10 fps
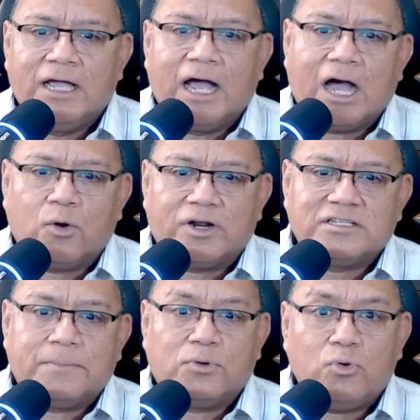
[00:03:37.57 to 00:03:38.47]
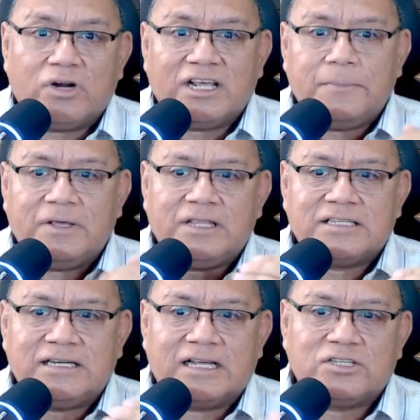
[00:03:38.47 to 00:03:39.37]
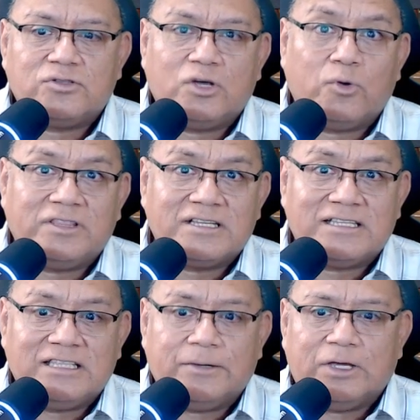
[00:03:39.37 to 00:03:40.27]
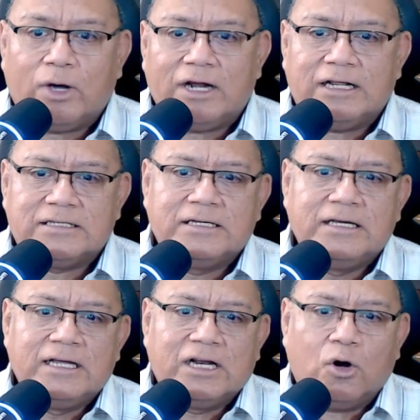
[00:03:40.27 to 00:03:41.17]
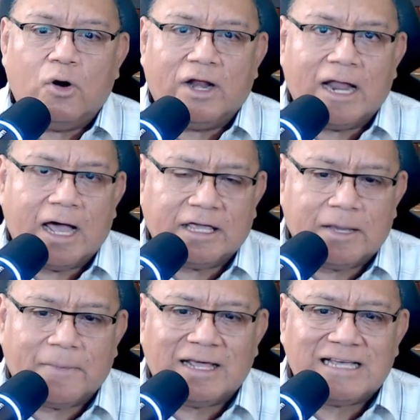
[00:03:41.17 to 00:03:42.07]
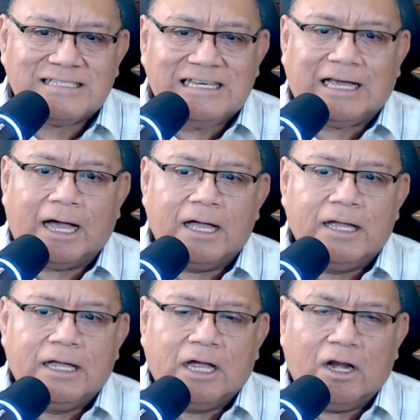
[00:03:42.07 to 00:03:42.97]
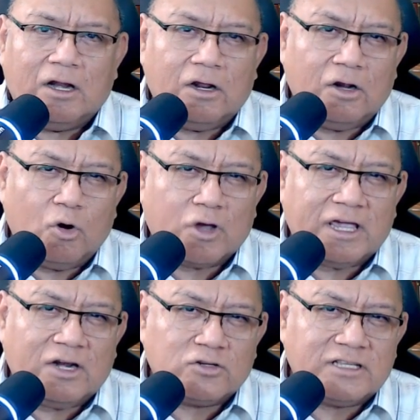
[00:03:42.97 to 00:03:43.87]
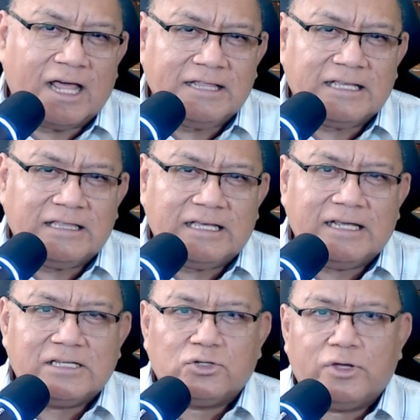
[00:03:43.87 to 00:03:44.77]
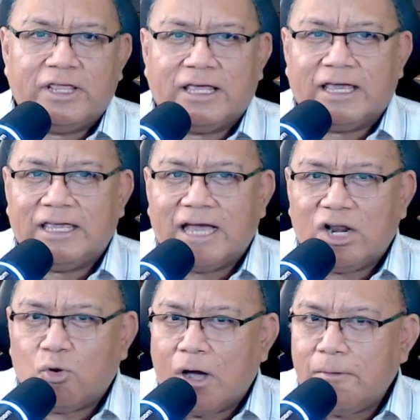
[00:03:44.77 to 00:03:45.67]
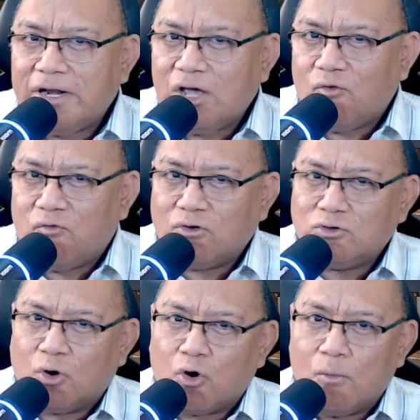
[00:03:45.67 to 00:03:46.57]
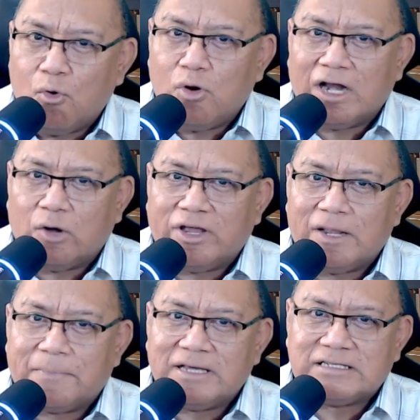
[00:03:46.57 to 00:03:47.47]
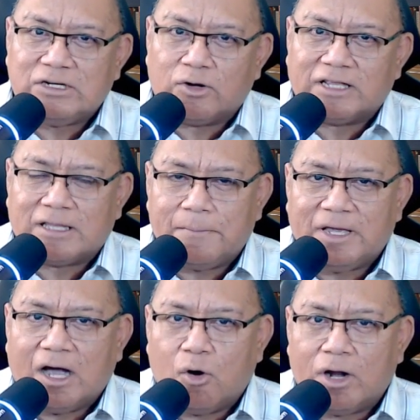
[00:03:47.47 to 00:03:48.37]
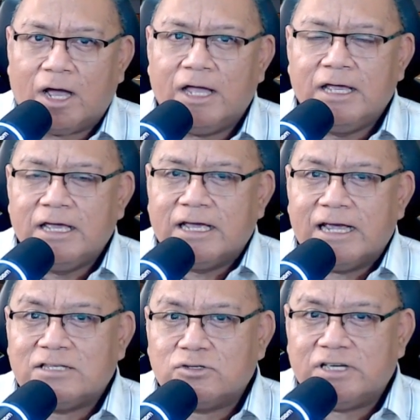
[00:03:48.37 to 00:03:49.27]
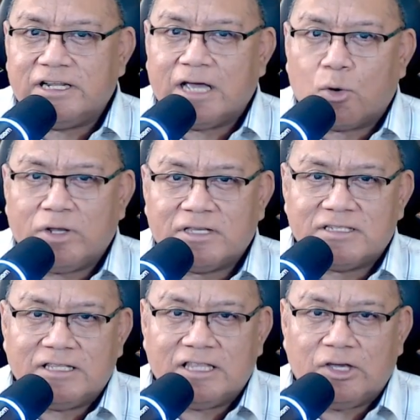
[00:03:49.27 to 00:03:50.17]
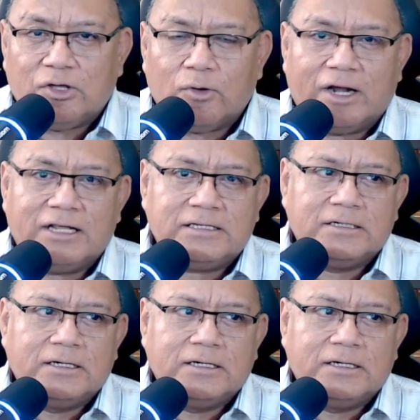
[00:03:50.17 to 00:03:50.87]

acuérdese, por un régimen de asignación de cuentas individuales, ¿no? La llamada SICA. Eh, lo que nos da a entender esto es que ya no habría un fondo común en la ONP, sino que también ahora esto sería cuentas individuales